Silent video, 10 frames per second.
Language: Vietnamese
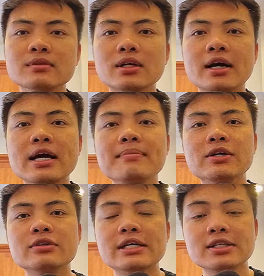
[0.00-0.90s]
ở đây mình
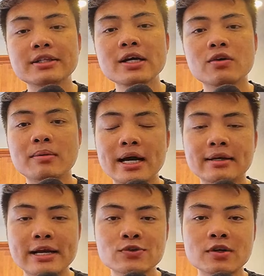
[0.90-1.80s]
có thể giới thiệu các
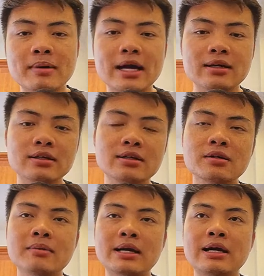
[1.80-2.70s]
bạn đề xuất các bạn
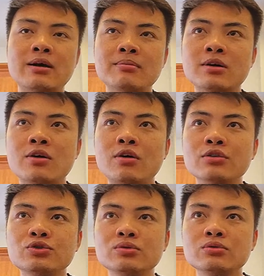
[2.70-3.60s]
nếu bạn nào mà
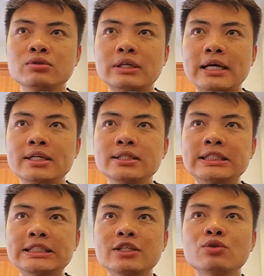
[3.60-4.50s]
có cái
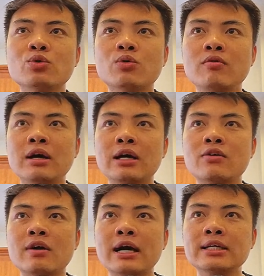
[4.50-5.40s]
trí tiến thủ và
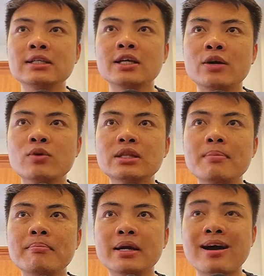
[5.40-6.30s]
có cái cái quyết
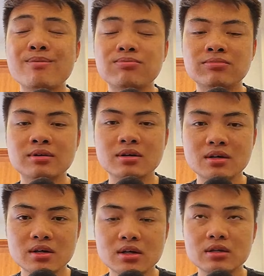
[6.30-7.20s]
tâm mình học
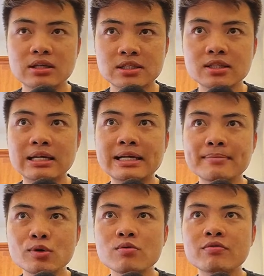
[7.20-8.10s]
thật sự là
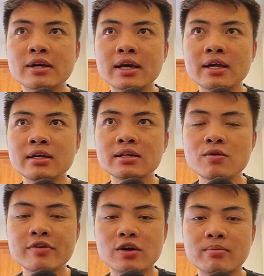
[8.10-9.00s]
nghiêm túc với cái
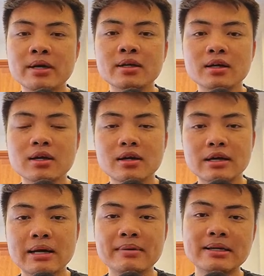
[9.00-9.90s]
công việc của mình
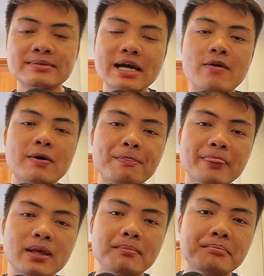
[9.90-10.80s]
để mình làm sao ạ
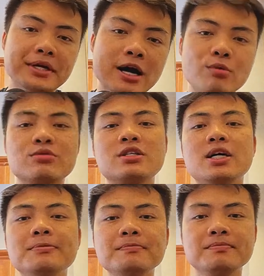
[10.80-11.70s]
mình học
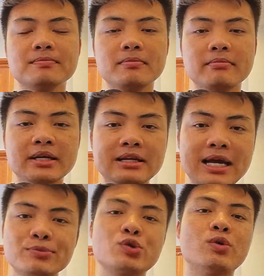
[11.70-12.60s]
sớm mình
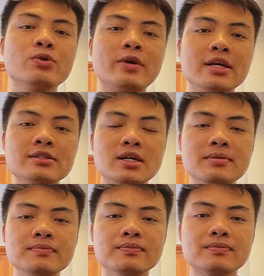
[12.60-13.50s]
làm chủ AutoCAD
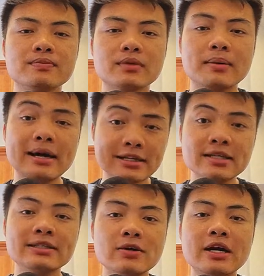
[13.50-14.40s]
sớm các bạn đã
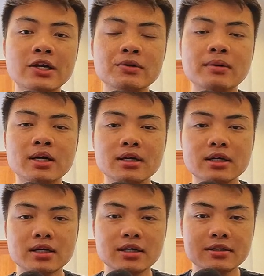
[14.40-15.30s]
xác định theo nghề rồi mà
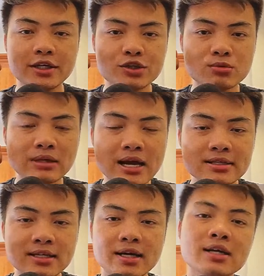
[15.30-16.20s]
thì chúng ta
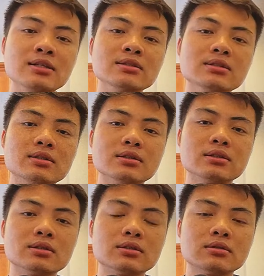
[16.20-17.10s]
sẽ
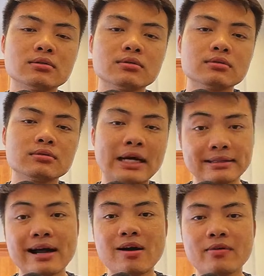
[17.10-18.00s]
thành
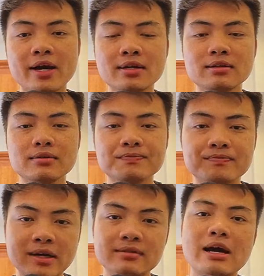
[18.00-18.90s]
thạo AutoCAD
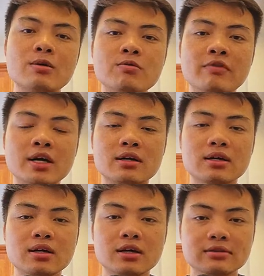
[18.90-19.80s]
thành thạo công việc
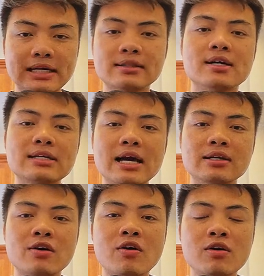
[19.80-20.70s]
dành thời
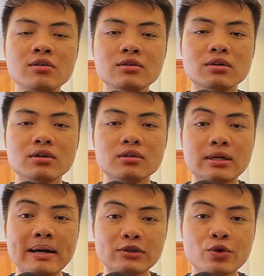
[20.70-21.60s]
gian đó
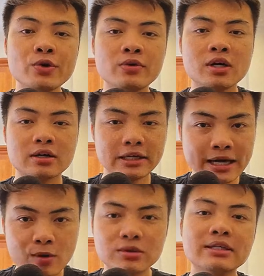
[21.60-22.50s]
các bạn tối ưu được đi
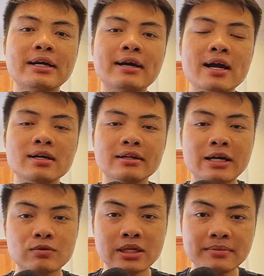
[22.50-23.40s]
học những cái khác đi
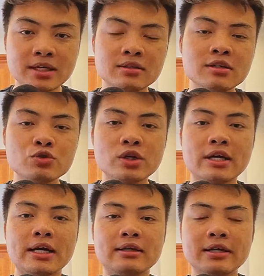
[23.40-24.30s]
học thêm kiến thức chuyên
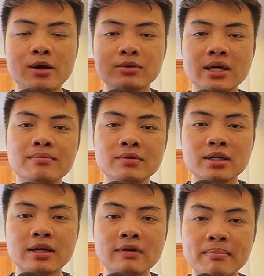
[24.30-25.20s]
ngành đi học thêm những
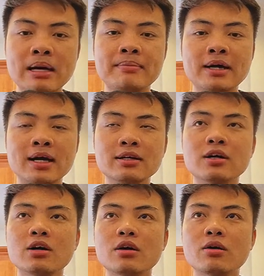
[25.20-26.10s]
cái phần mềm khác
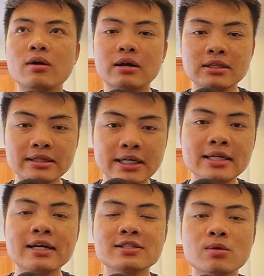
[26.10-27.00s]
hoặc là những kỹ
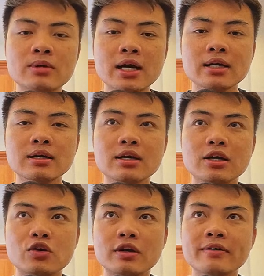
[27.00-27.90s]
năng sống khác
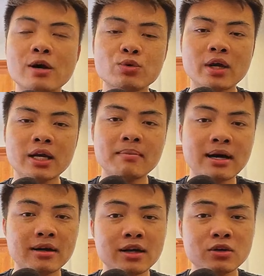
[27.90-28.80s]
còn cái việc AutoCAD các
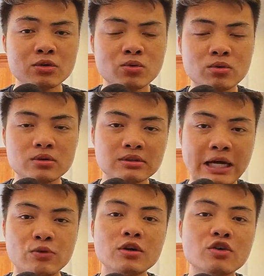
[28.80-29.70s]
bạn nên
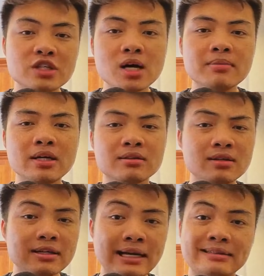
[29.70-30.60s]
giải quyết nó sớm đi
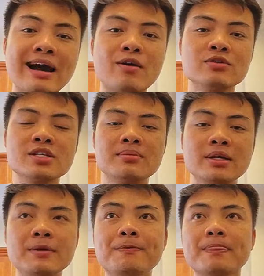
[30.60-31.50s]
tức là thành thạo nó sớm
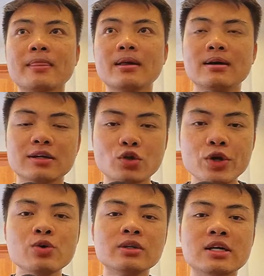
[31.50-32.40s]
đi tối
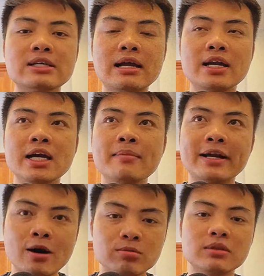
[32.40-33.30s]
ưu cái thời gian đấy các
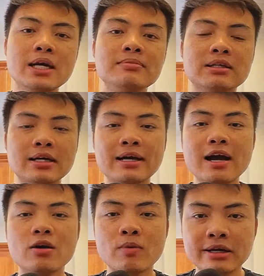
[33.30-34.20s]
bạn học thêm những cái
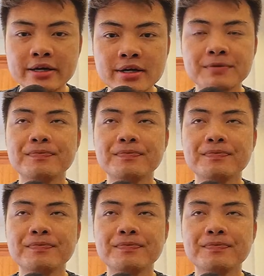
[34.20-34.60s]
khác ở ngoài kia